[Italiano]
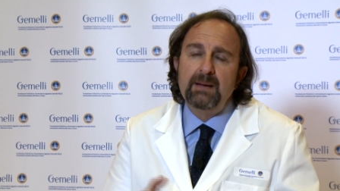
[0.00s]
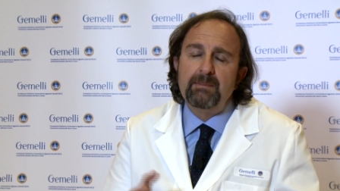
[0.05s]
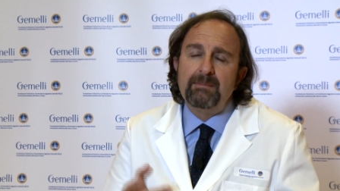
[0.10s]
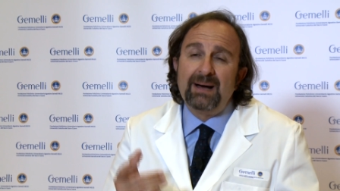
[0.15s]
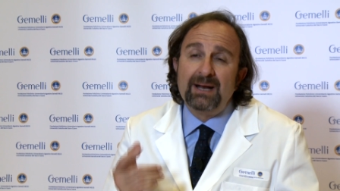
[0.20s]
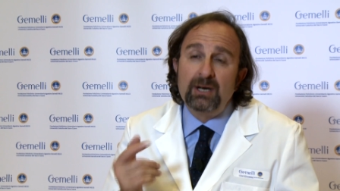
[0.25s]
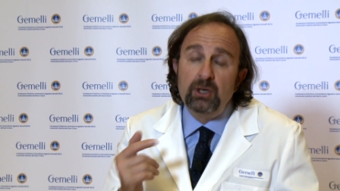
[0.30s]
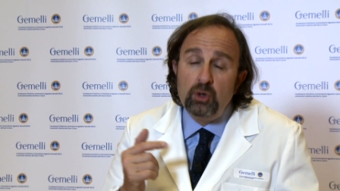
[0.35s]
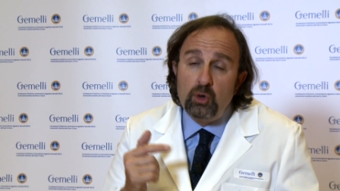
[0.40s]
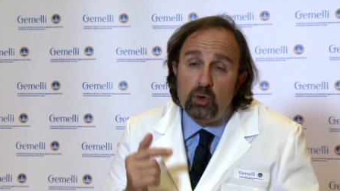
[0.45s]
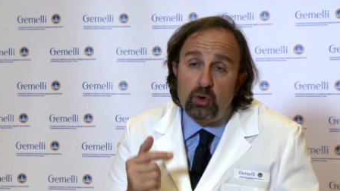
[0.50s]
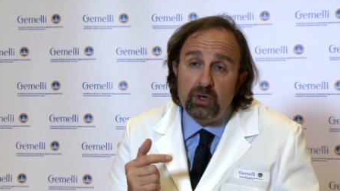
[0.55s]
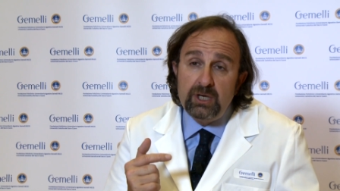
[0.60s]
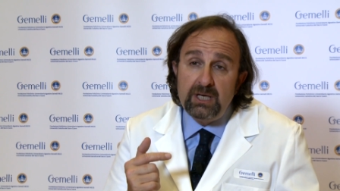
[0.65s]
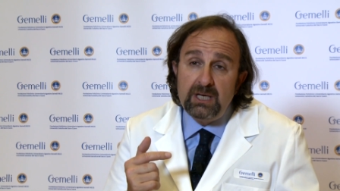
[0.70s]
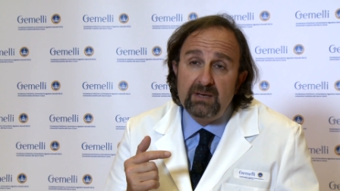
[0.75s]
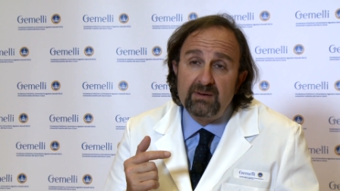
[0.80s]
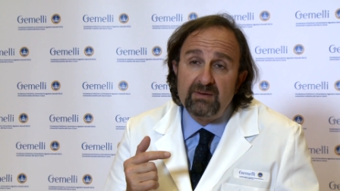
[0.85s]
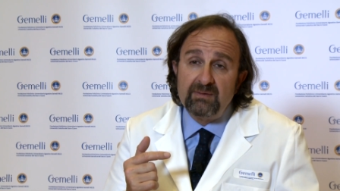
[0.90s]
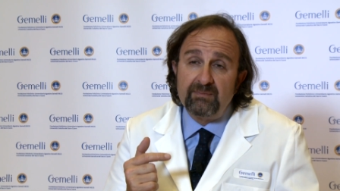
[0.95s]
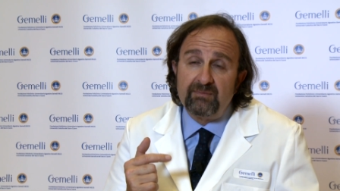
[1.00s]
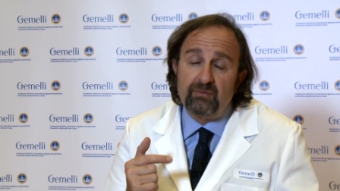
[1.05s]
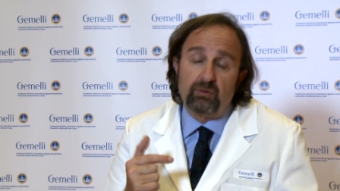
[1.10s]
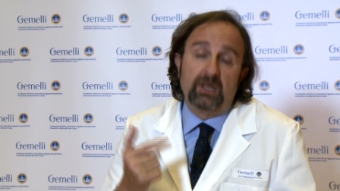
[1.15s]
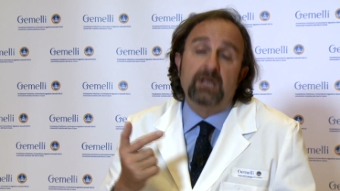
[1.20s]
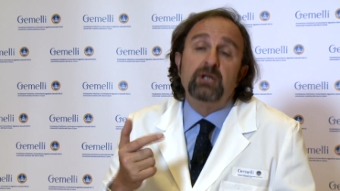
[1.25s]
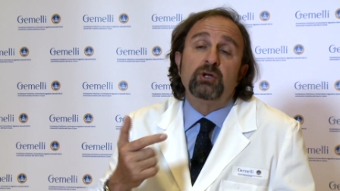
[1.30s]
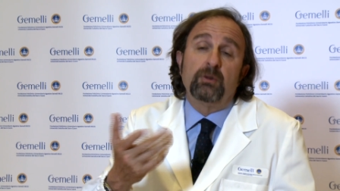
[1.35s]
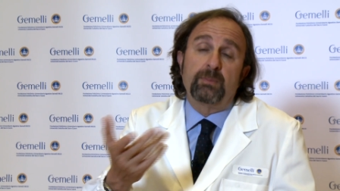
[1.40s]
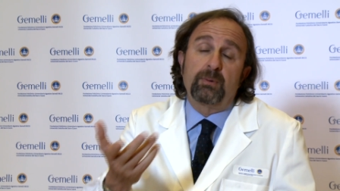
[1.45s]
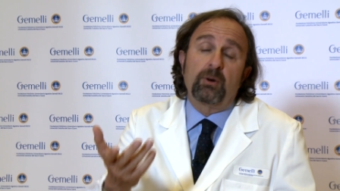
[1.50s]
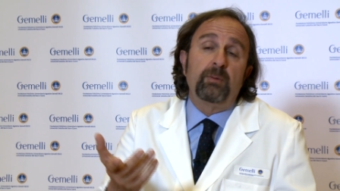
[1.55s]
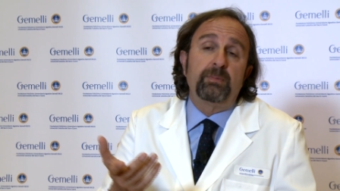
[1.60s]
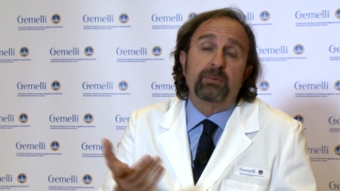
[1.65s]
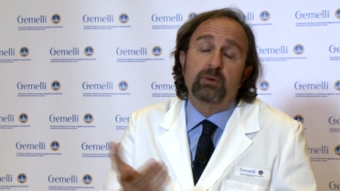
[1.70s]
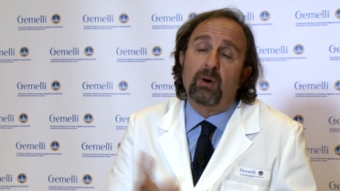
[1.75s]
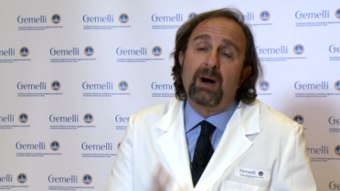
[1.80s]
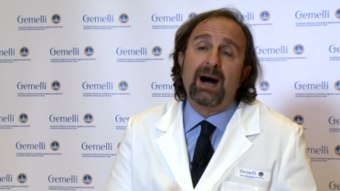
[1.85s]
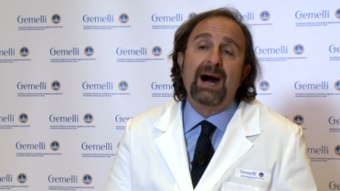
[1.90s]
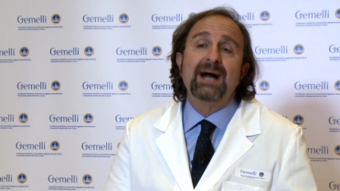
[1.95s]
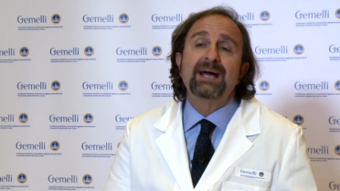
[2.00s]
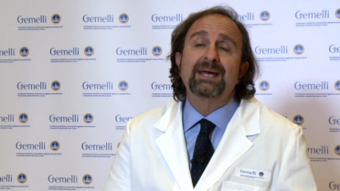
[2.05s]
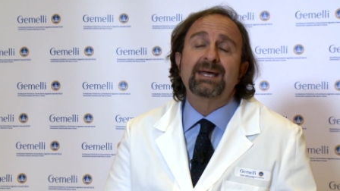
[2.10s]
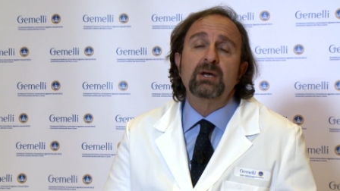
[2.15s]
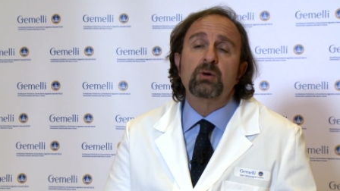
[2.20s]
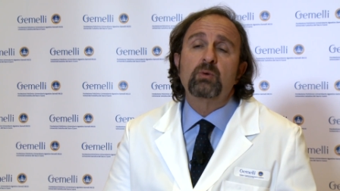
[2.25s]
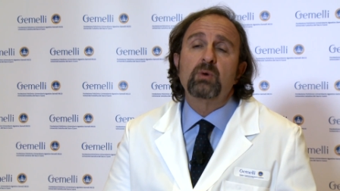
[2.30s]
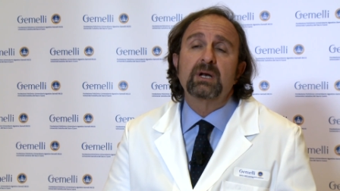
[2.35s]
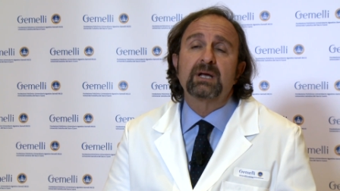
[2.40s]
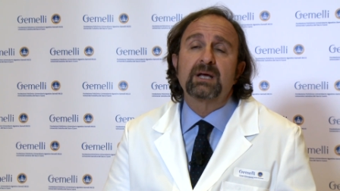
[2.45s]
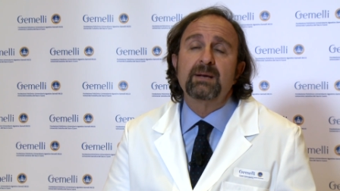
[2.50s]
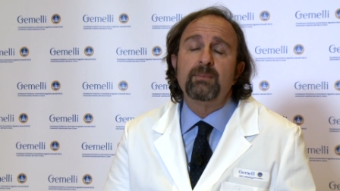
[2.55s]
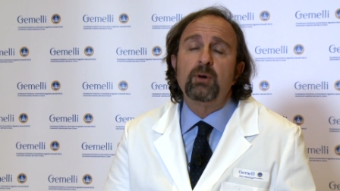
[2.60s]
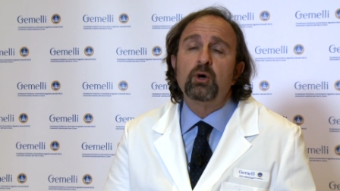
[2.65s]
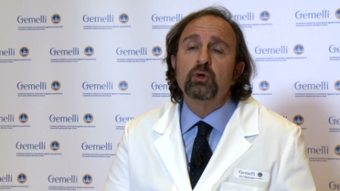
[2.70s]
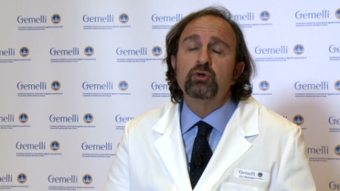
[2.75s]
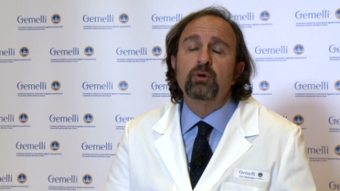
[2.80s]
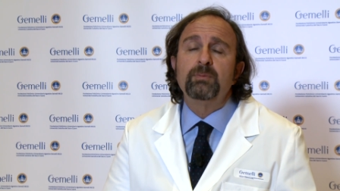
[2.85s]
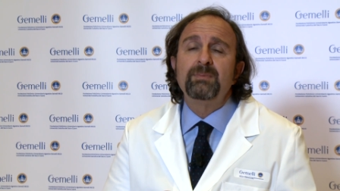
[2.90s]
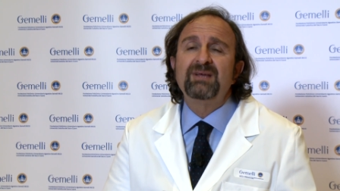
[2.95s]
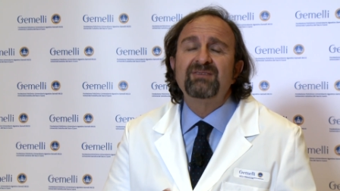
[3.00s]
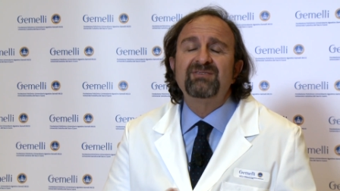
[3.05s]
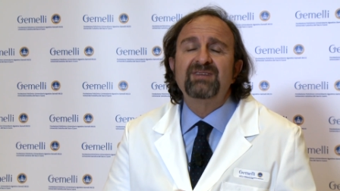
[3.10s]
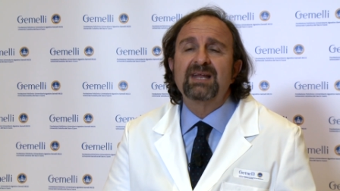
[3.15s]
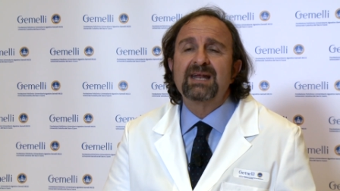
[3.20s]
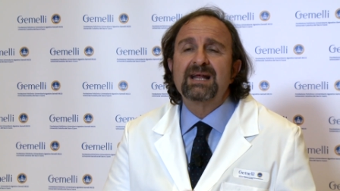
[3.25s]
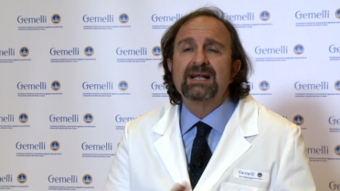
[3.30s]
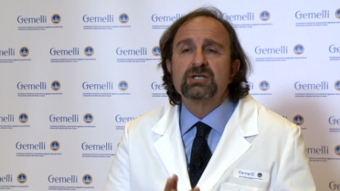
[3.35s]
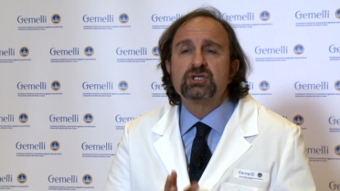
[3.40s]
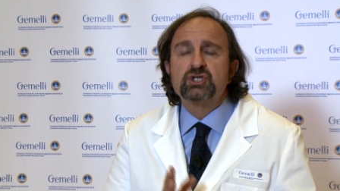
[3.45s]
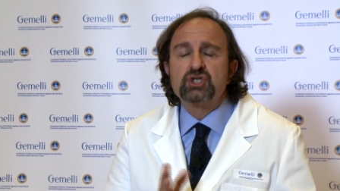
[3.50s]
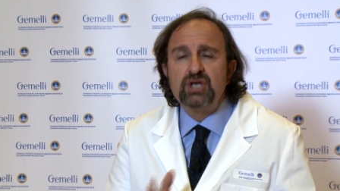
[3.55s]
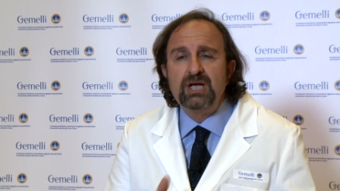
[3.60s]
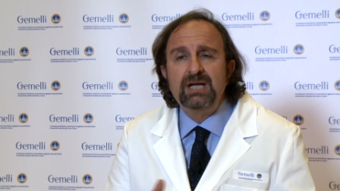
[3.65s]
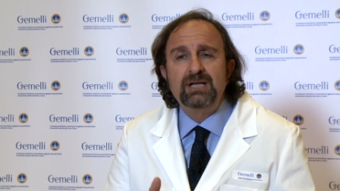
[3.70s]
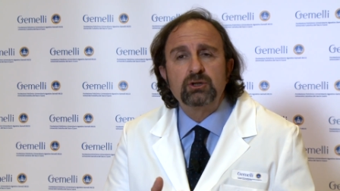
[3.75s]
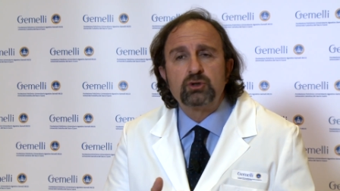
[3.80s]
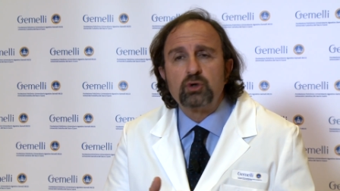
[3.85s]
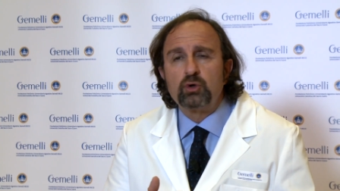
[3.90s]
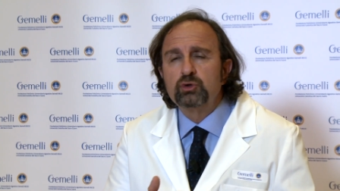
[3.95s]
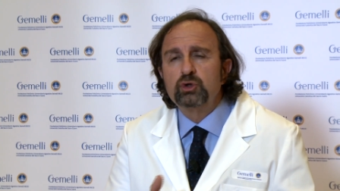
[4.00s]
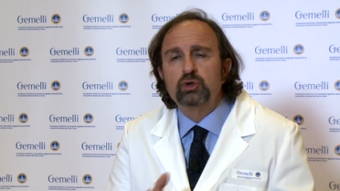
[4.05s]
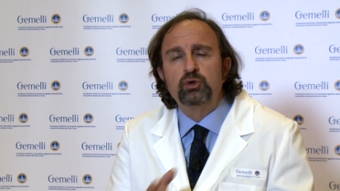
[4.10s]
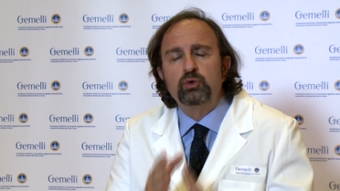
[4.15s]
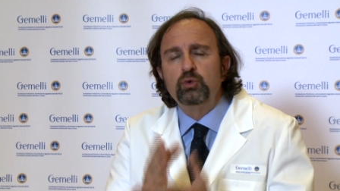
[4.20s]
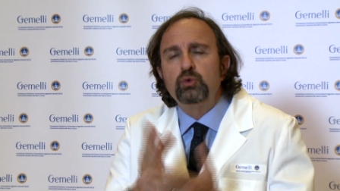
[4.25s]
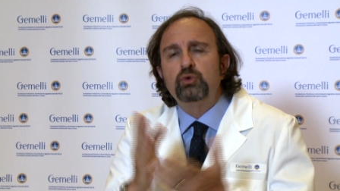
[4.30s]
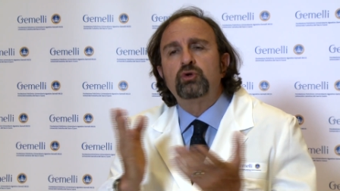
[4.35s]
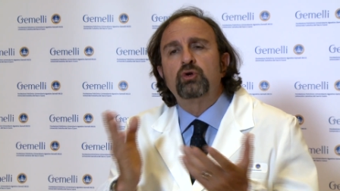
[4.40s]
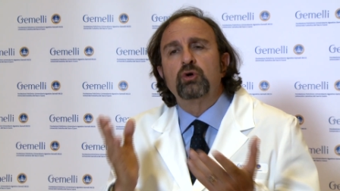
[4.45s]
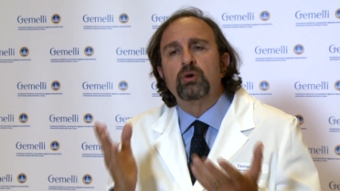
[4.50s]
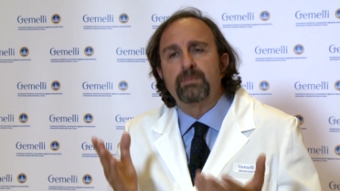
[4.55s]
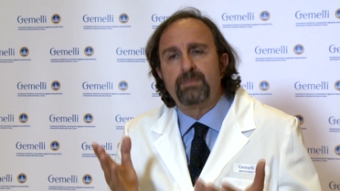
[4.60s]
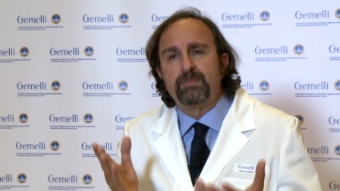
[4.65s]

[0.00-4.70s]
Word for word: Ma noi, volendo proprio anche in qualche modo mettere al centro di tutto il